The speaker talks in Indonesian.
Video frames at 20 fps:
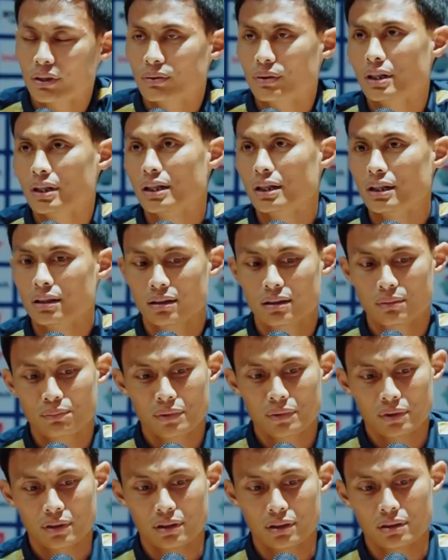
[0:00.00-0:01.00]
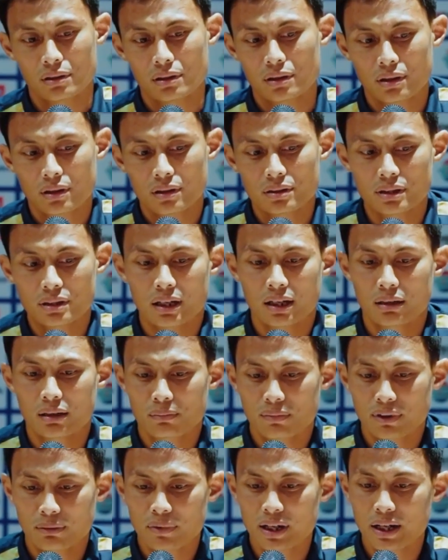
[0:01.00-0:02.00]
untuk dia di tim
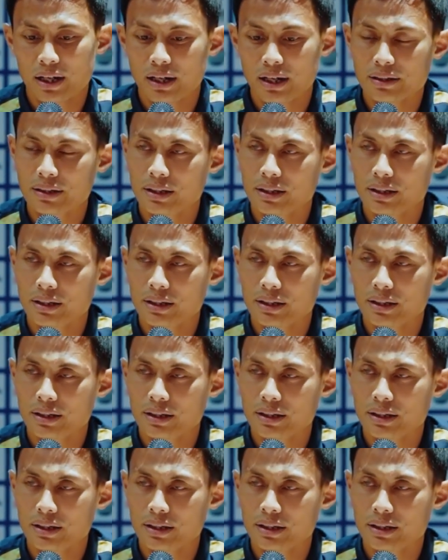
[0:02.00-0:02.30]
Bali